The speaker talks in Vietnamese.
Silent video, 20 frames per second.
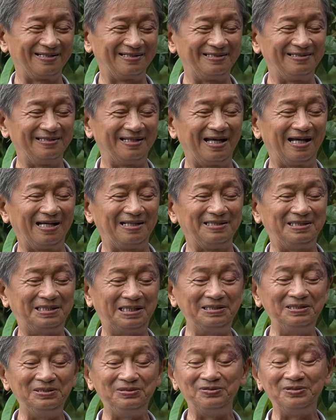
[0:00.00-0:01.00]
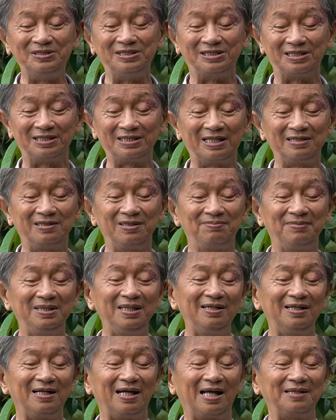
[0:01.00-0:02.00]
anh à, chính chủ vườn này cho
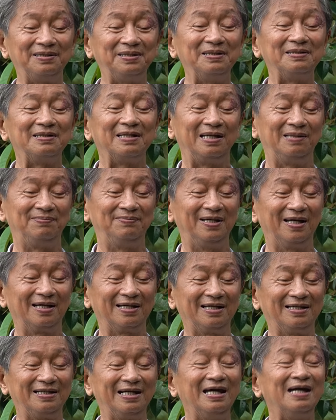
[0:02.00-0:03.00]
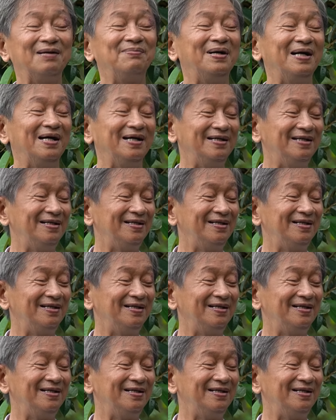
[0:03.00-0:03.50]
biết là anh tiết kiệm là cái DAP,